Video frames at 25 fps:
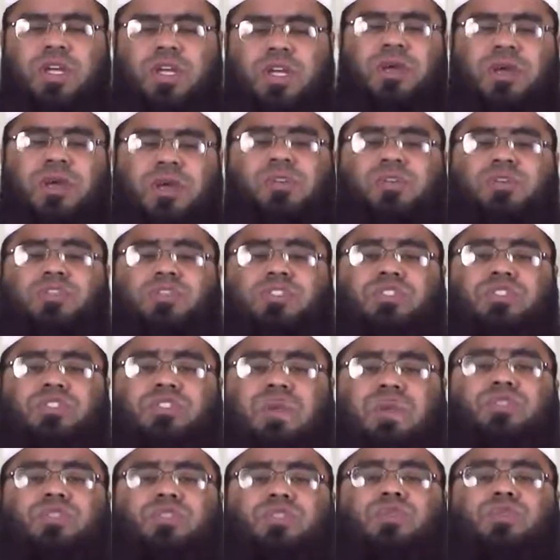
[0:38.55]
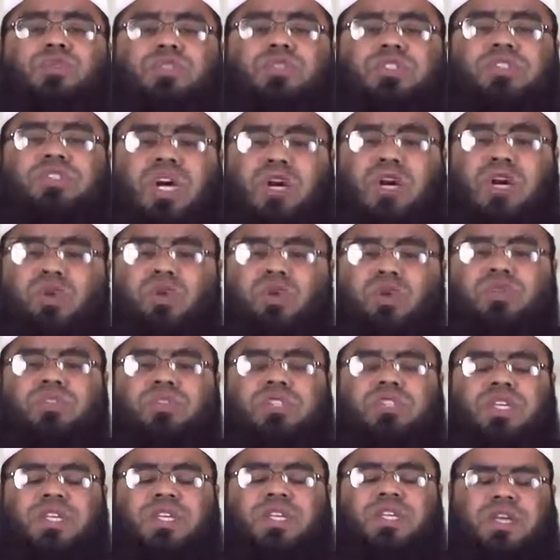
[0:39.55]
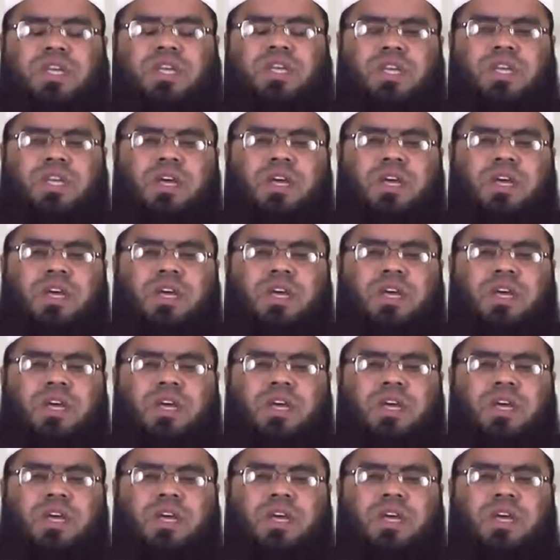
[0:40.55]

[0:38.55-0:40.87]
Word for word: এবং যাবতীয় তাগুত থেকে